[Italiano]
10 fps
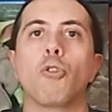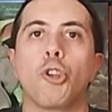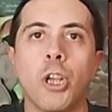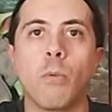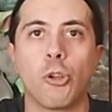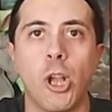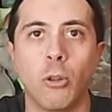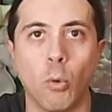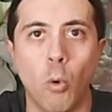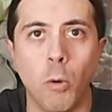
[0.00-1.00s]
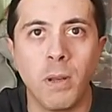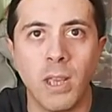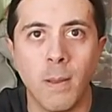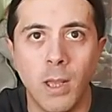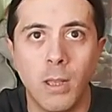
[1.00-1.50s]
500 uomini,
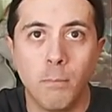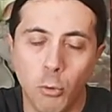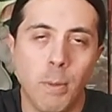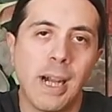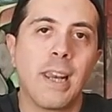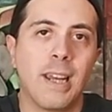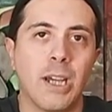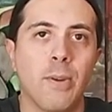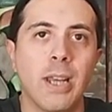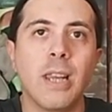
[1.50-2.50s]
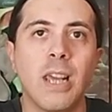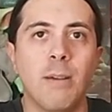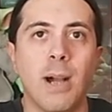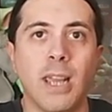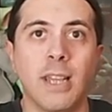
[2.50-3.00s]
più magari la cavalleria e le
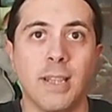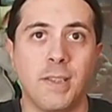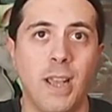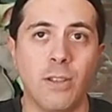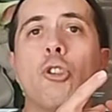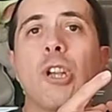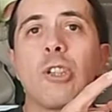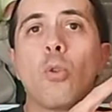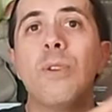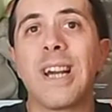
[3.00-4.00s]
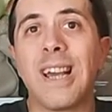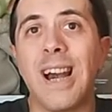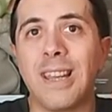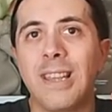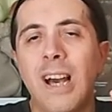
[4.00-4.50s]
macchine d'assedio. Ciascuna
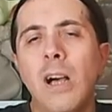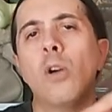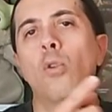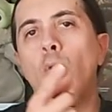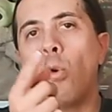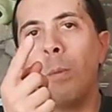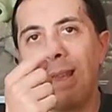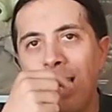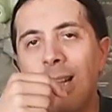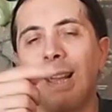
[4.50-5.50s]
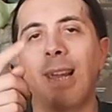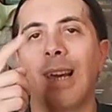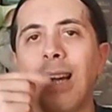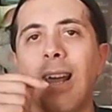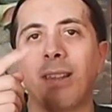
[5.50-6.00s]
carta, come anche la
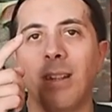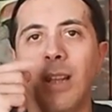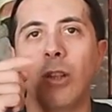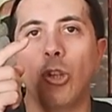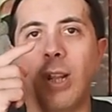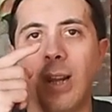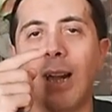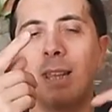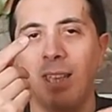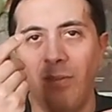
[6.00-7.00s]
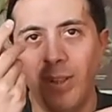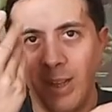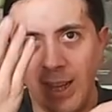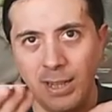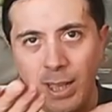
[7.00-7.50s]
carta del generale che
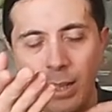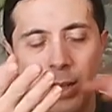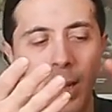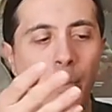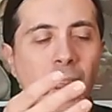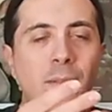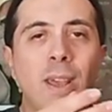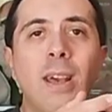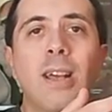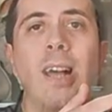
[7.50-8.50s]
vedrete a breve,